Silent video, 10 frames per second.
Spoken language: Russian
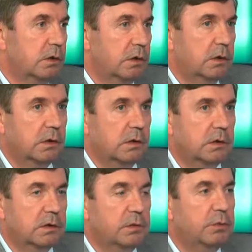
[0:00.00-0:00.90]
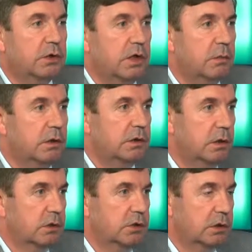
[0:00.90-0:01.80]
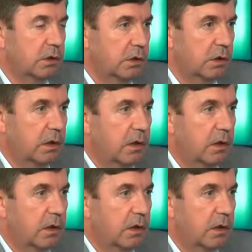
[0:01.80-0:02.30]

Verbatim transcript: э, департамент ТЭК ЖКХ